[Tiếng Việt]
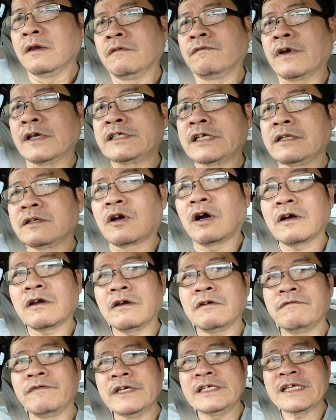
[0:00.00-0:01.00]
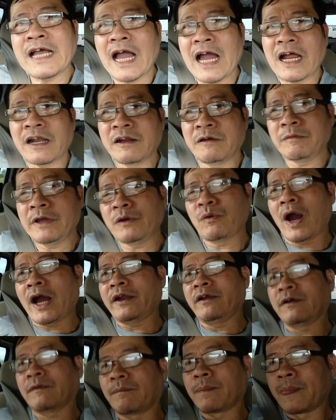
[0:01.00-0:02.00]
phải xin có cái visa nó mới qua
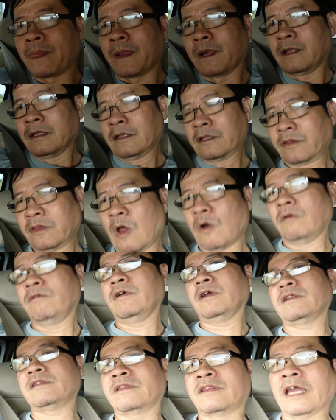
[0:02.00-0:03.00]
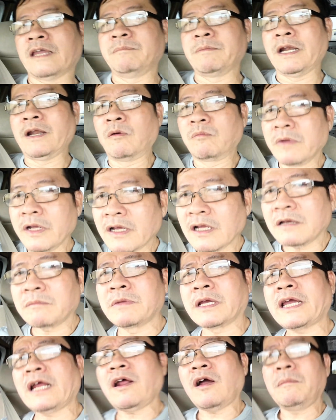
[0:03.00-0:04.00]
được. Đối với, thì mình không biết
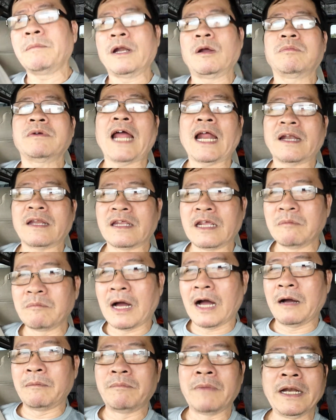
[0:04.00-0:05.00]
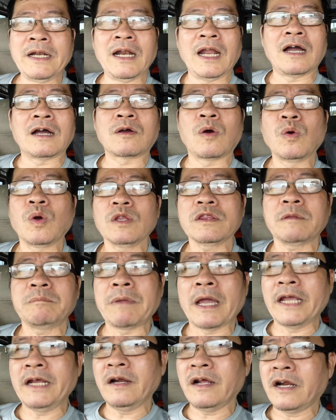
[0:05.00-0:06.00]
cái đó, mình không rành, nhưng mà mình là quốc tịch
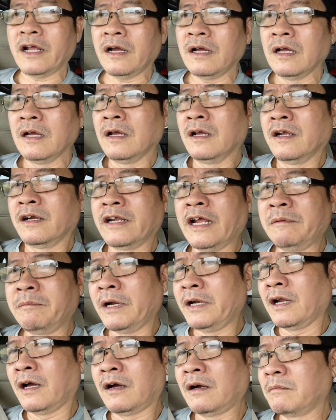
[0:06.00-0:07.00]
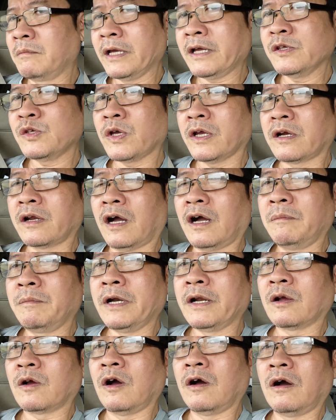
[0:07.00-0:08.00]
Mỹ rồi đó, nên mình mấy cái chuyện đó
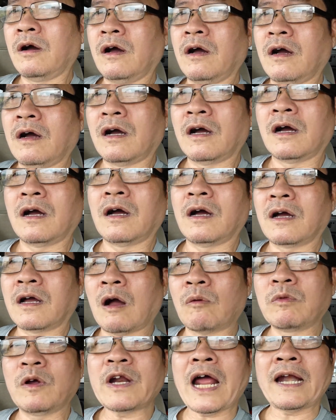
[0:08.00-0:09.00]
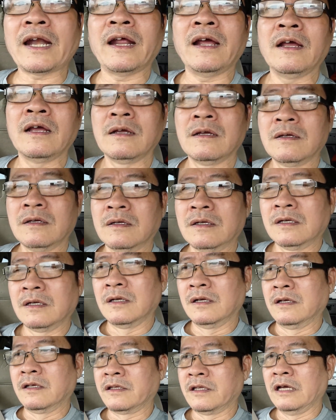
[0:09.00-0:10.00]
mình không có rành á.
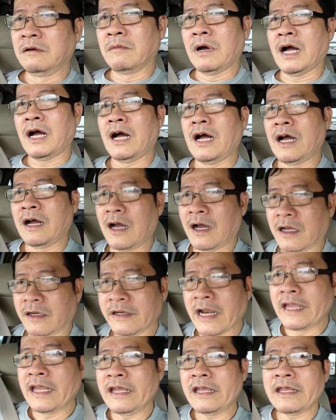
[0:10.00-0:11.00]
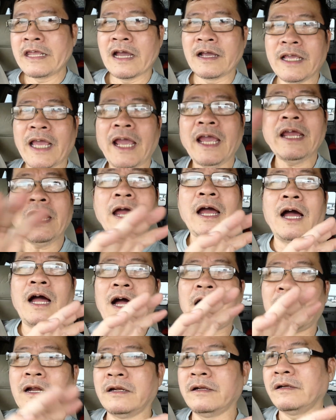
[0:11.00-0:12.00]
Nhưng mà đi những cái
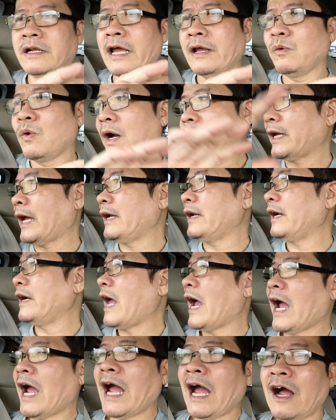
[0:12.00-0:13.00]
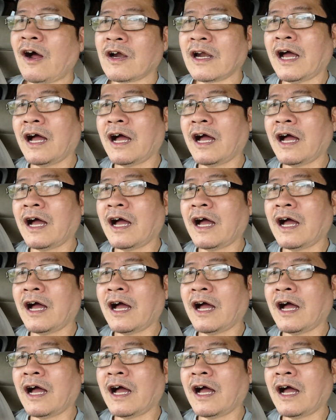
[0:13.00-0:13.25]
đây qua Canada hoặc